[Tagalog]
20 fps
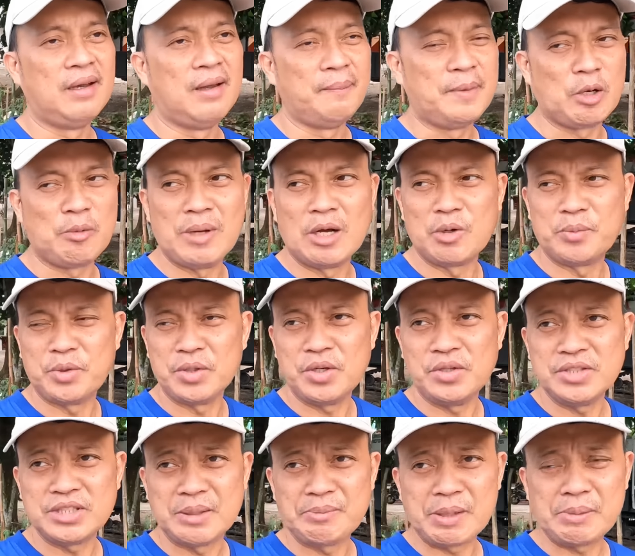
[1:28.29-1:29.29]
Pero bago po
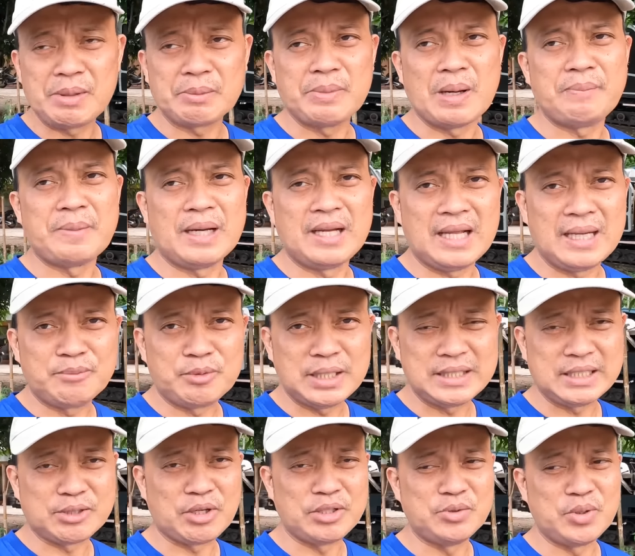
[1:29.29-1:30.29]
yun, siyempre magpapaalala muna
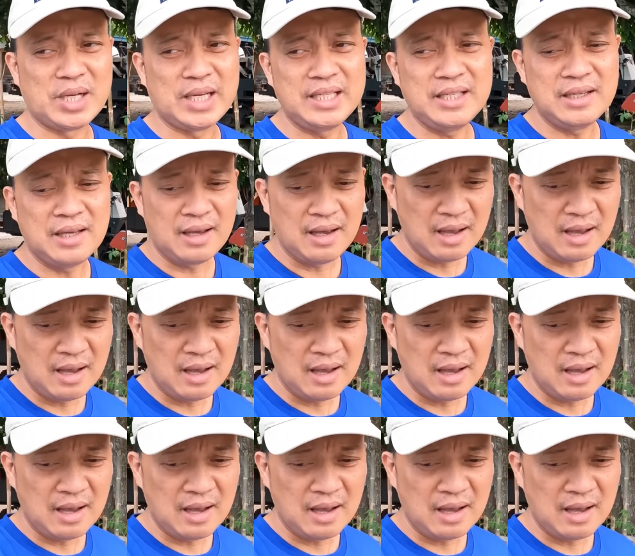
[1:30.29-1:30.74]
si Kuya July